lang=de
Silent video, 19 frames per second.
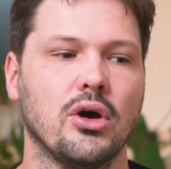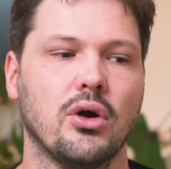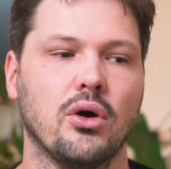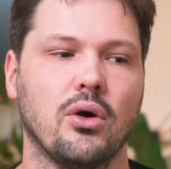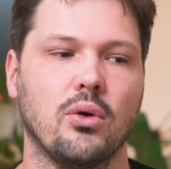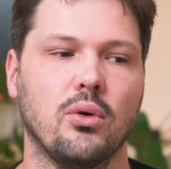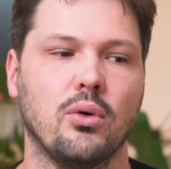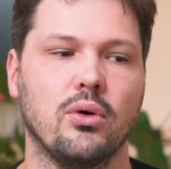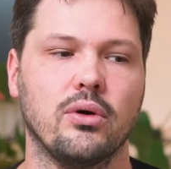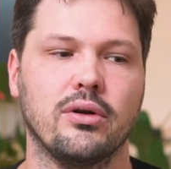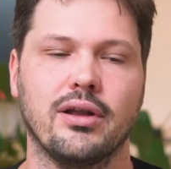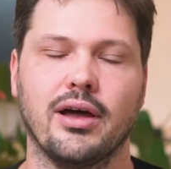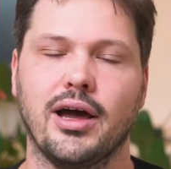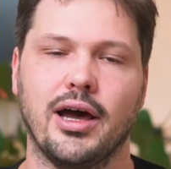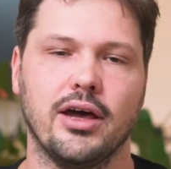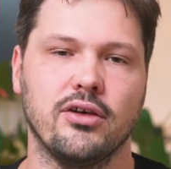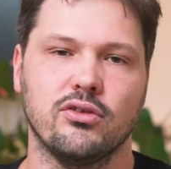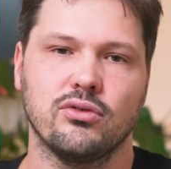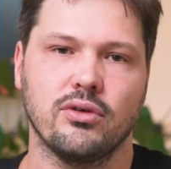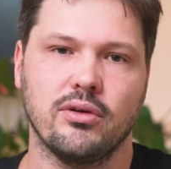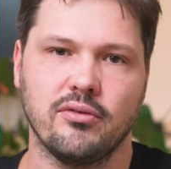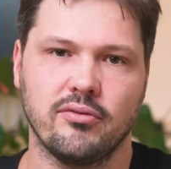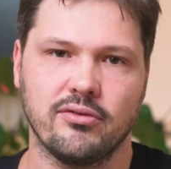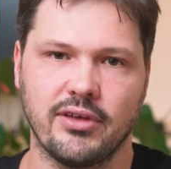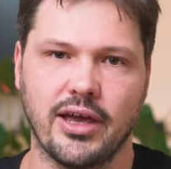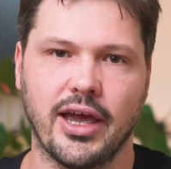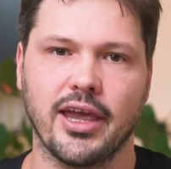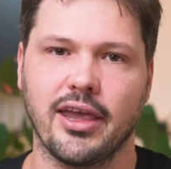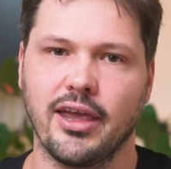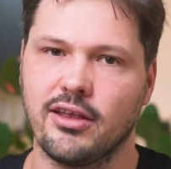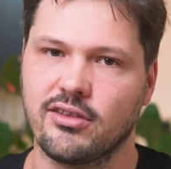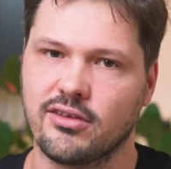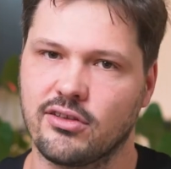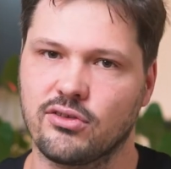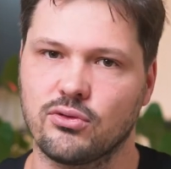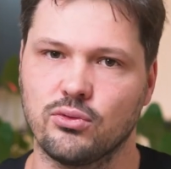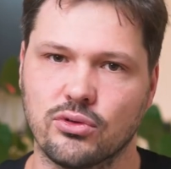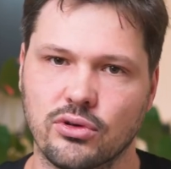Und also sah eigentlich alles
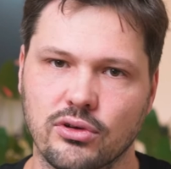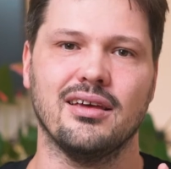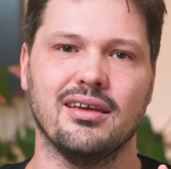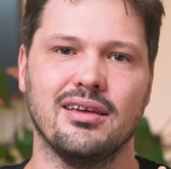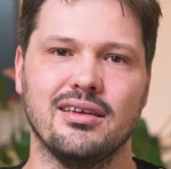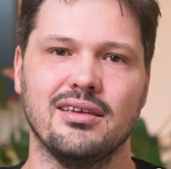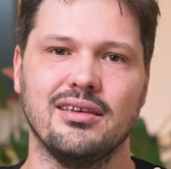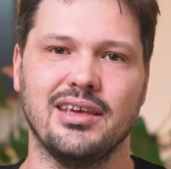ganz gut aus.